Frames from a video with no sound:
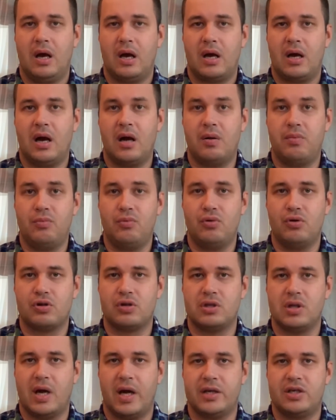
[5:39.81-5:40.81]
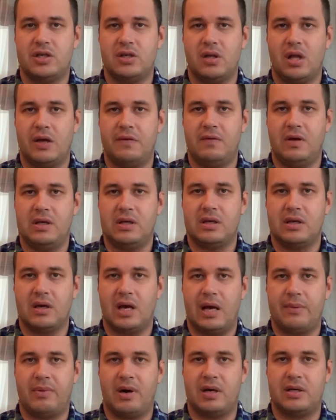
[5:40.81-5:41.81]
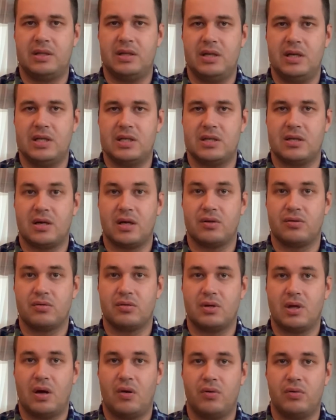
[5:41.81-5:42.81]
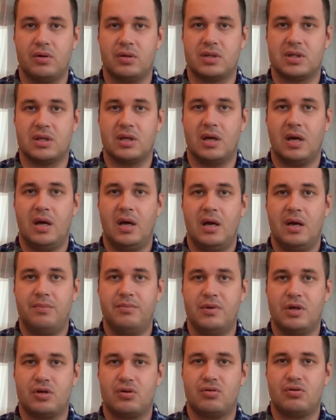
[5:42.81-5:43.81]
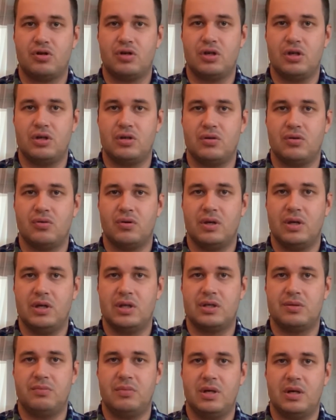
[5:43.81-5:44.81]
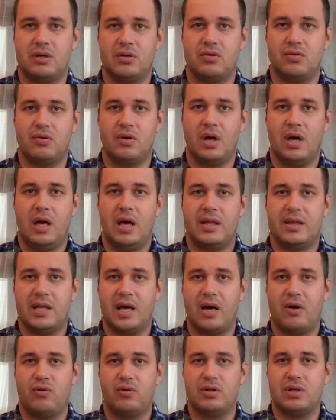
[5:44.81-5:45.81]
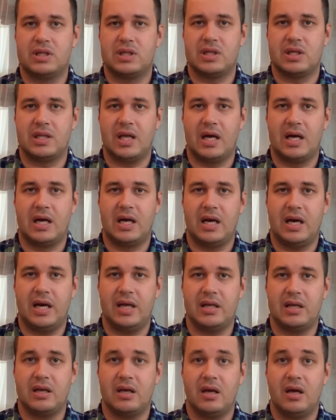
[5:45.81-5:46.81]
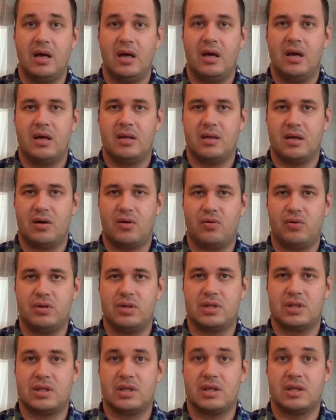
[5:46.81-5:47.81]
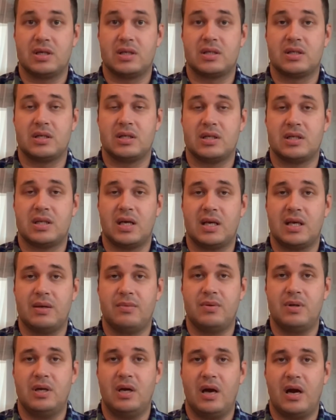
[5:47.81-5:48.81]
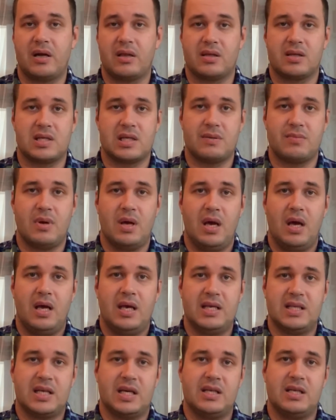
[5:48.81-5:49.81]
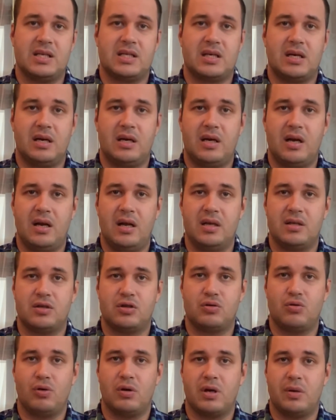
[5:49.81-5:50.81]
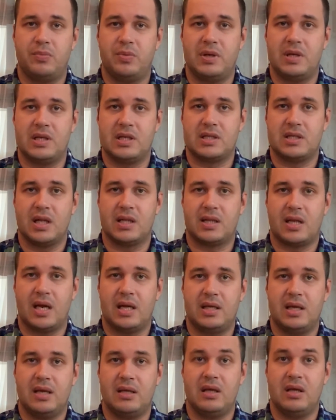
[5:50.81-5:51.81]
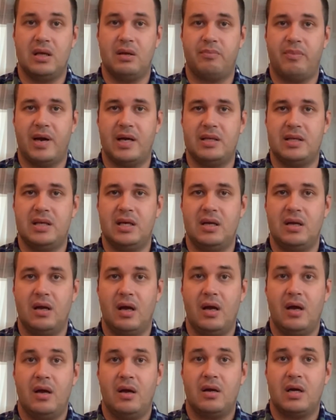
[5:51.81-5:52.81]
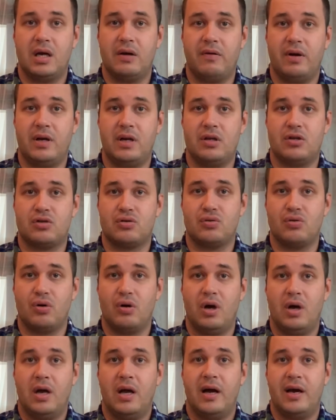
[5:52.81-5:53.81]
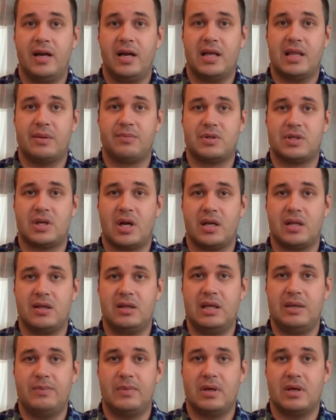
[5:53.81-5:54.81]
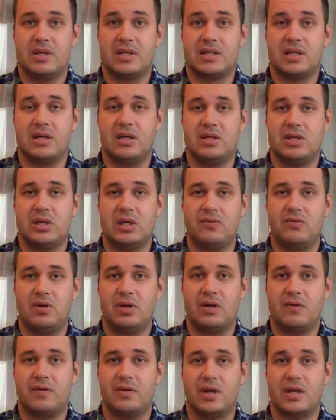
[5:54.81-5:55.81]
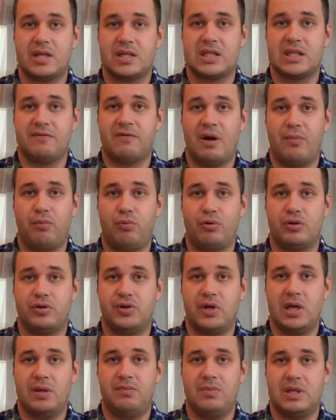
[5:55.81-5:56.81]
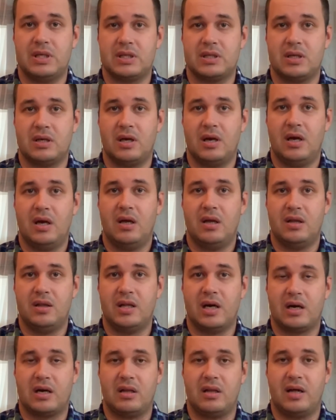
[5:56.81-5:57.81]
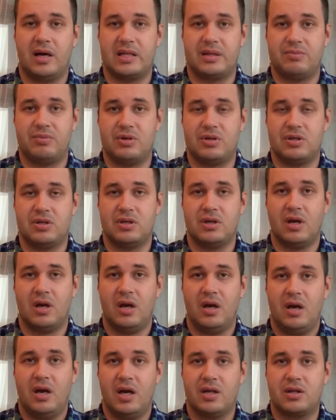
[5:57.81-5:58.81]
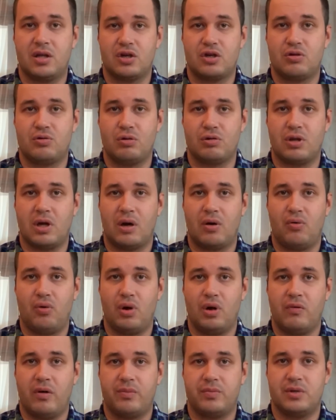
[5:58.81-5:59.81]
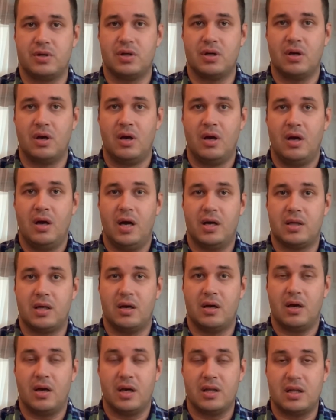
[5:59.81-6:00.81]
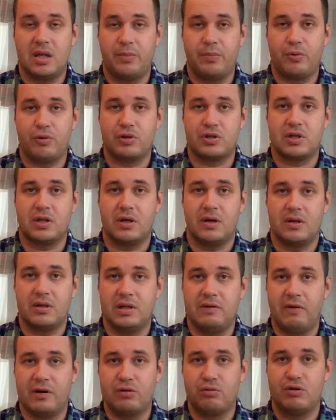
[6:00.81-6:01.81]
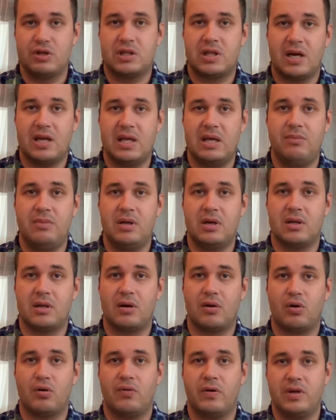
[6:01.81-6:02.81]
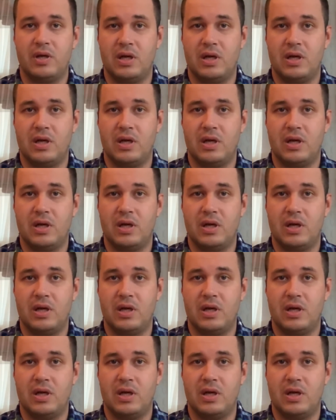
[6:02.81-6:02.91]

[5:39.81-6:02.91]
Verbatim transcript: как можно о человеке, об актрисе, которая находится между жизнью и смертью, находится на грани, находится, так сказать, с таким диагнозом, и за несколько лет столько перенесла трагедий и потерь, говорить, что рядом с родными зарезервировано свободное место на кладбище. Это что такое вообще? Это, это просто ни в одной стране мира такого